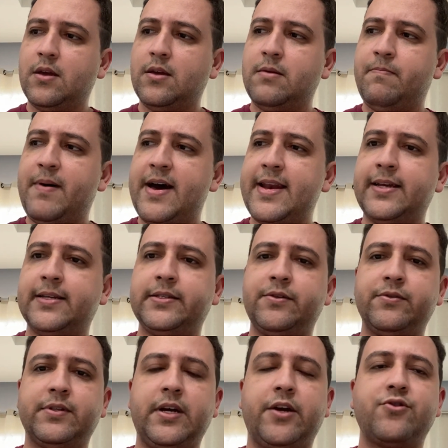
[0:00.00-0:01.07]
que parece
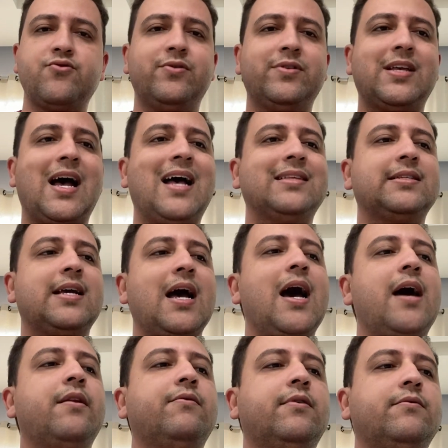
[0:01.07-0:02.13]
que os cachorros
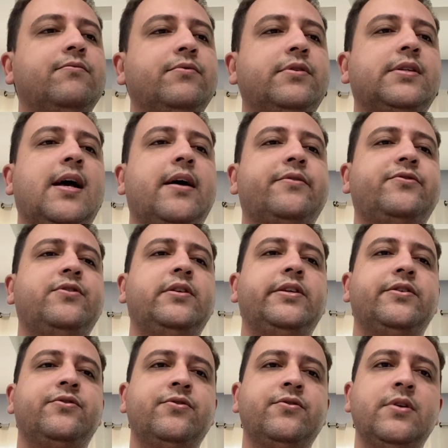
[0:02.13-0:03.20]
rasgaram os sacos de
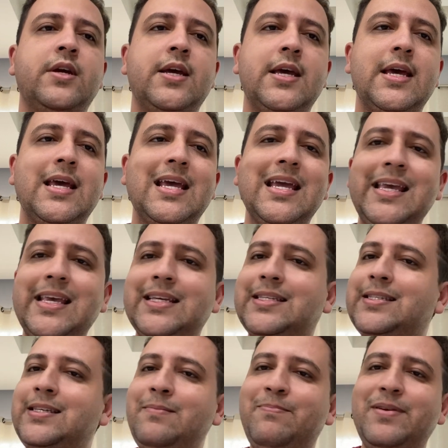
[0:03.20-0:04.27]
lixo. E
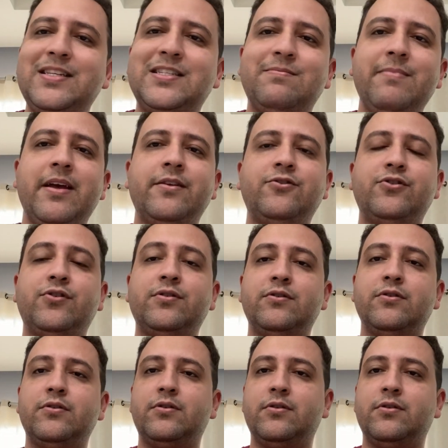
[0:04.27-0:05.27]
simplesmente,